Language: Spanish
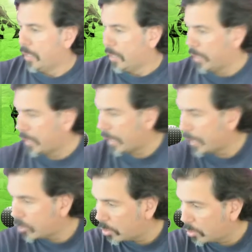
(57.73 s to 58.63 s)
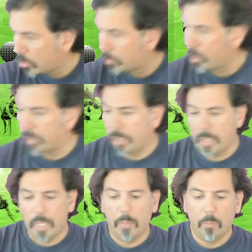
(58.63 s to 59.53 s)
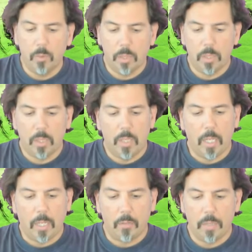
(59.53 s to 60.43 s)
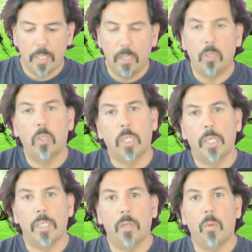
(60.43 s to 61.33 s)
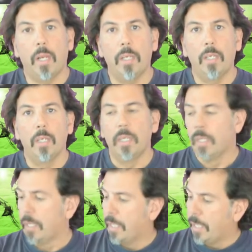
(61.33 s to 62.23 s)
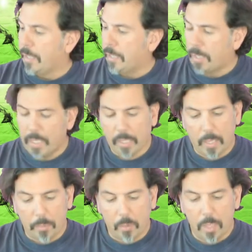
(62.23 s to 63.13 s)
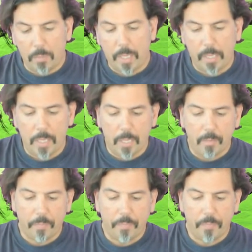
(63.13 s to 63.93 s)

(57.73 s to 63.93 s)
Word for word: En este caso os voy a enseñar pues, eh, la carrocería del Toyota GT1 es esta que podéis ver aquí,